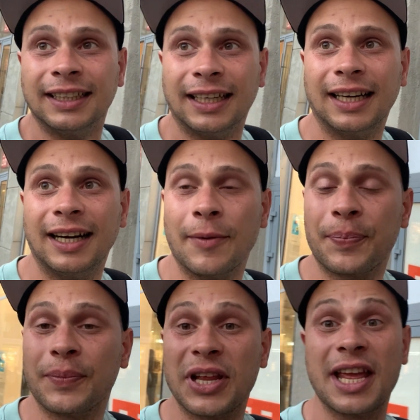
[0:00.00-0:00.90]
Э,
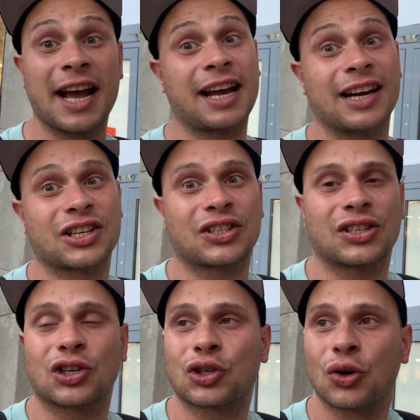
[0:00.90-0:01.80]
мне
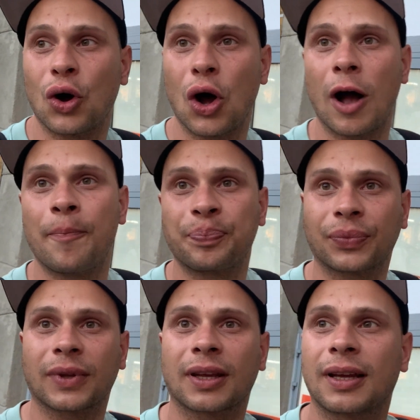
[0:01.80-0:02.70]
кажется, что
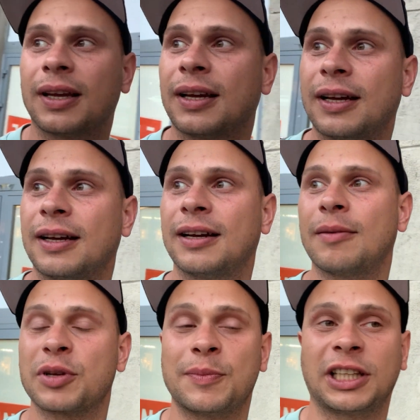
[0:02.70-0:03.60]

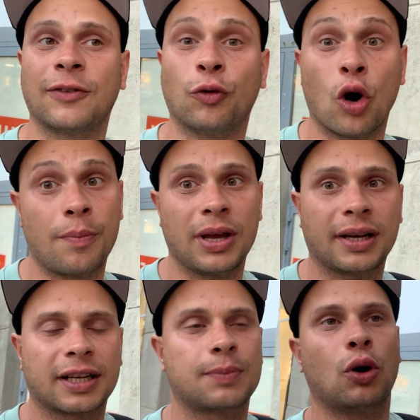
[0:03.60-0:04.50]
э, посмотрев обе
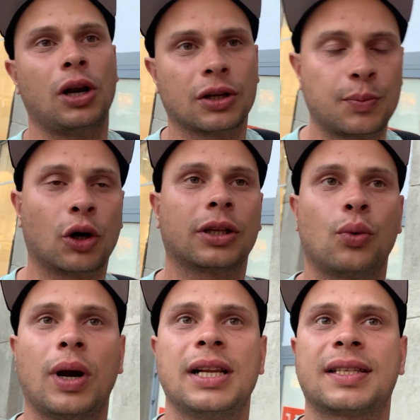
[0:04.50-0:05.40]
игры сборной
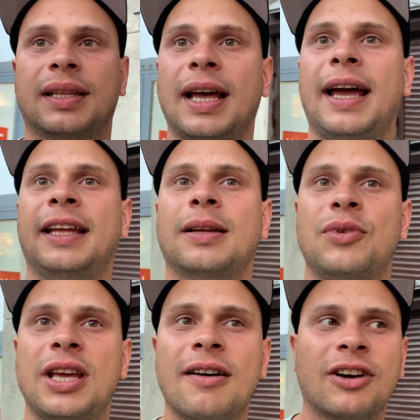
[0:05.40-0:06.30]
Уэльса на этом
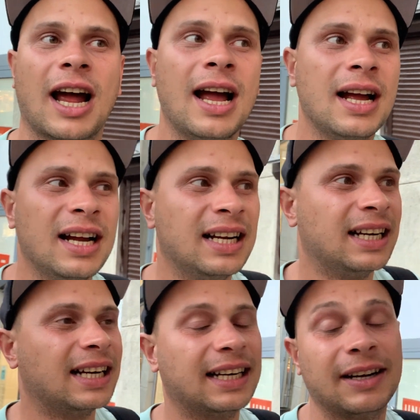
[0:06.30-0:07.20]
Евро,
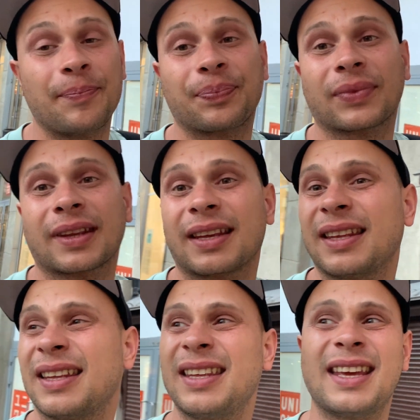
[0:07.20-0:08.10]

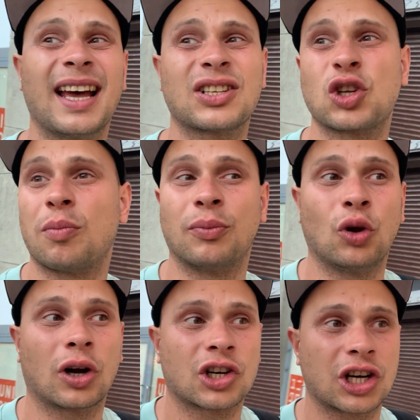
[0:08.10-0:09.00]
эм, не особо
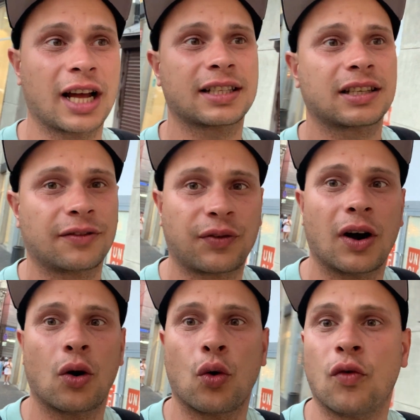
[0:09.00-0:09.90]
много шансов
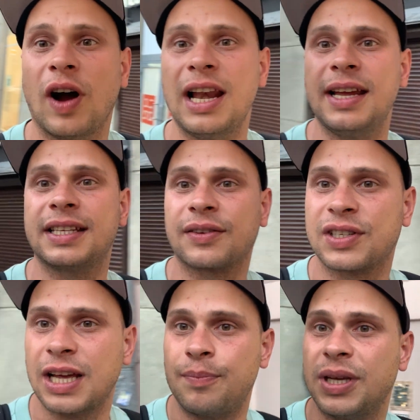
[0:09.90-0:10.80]
у валийцев
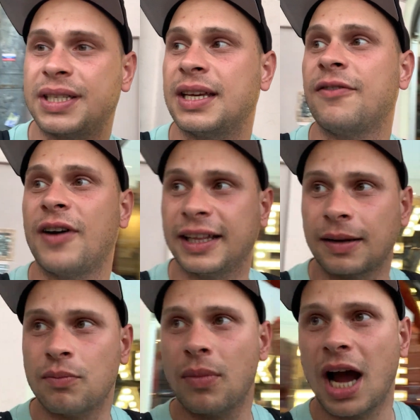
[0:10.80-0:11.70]
забить и в
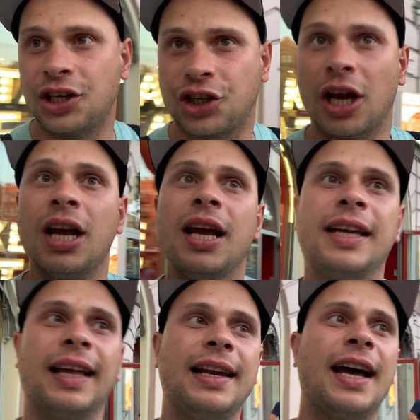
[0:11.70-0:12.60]
этом матче
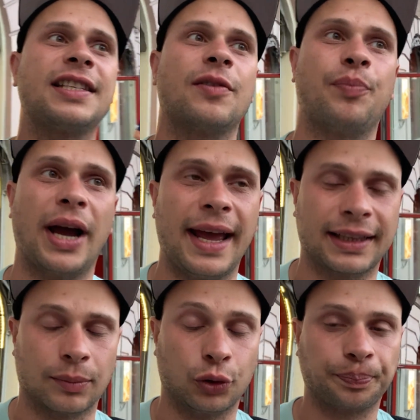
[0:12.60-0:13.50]
итальянцам,
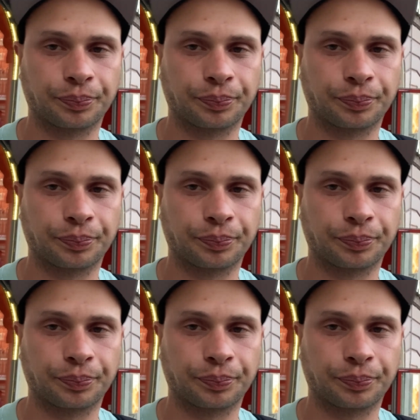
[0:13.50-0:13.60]
поэтому